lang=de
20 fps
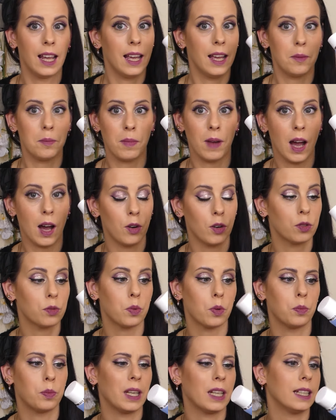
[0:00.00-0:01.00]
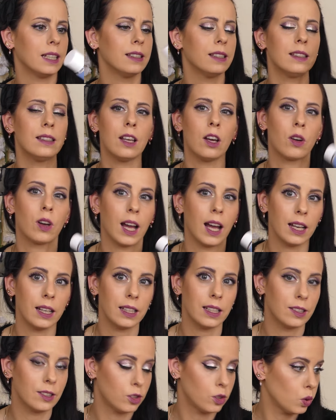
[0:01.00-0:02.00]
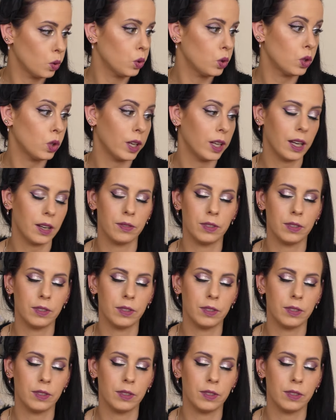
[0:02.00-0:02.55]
mal ausprobiert, das ist auch gar nicht so teuer,